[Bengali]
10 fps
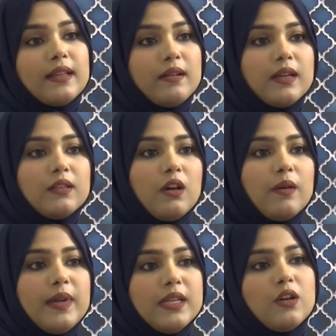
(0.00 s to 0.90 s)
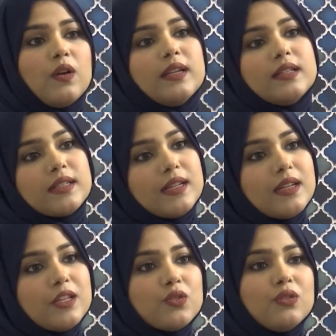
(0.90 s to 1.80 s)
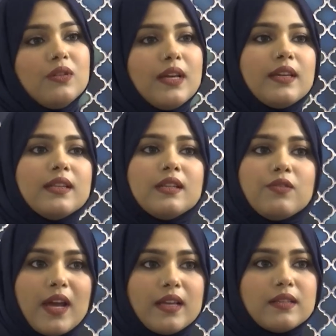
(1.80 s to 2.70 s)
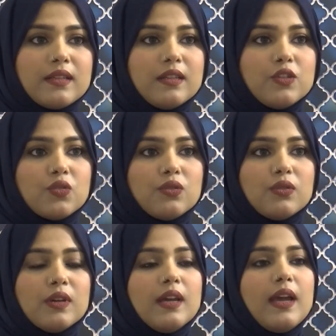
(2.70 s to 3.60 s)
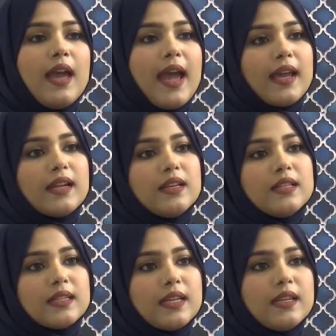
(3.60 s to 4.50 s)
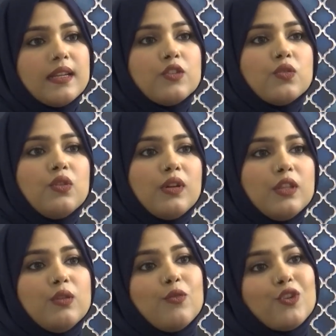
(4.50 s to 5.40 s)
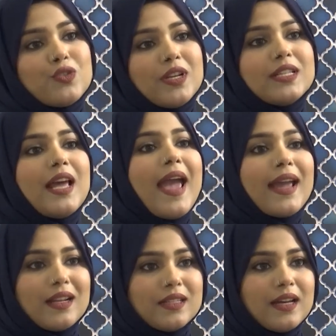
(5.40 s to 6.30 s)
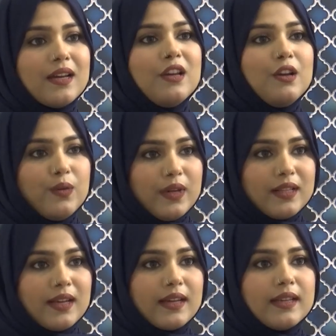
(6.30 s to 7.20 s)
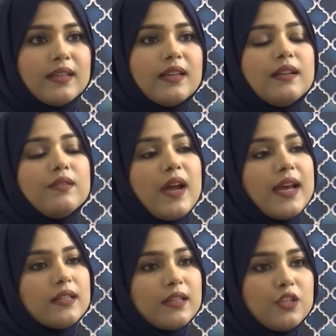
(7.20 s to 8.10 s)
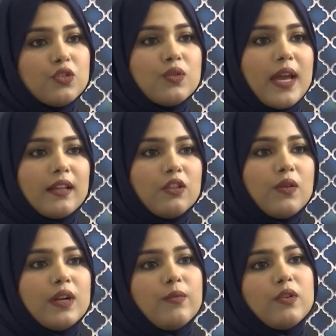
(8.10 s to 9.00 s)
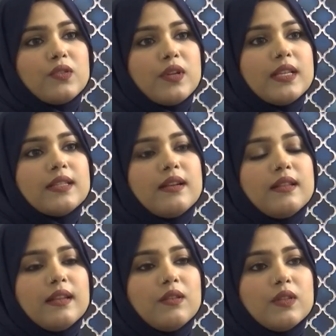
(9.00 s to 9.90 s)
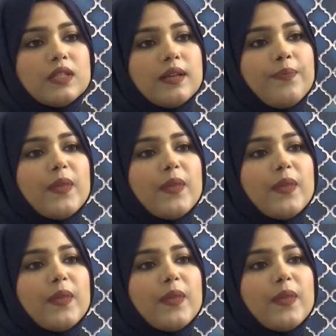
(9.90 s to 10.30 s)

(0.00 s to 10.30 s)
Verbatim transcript: মাথায় রাখতে হবে এটা অয়েলি স্কিনের জন্য নাকি এটা ড্রাই স্কিনের জন্য এক একটা স্কিনের জন্য কিন্তু ময়শ্চারাইজার এক একটা হয়ে থাকে ড্রাই স্কিনের জন্য এক ধরনের ময়শ্চারাইজার দেন হচ্ছে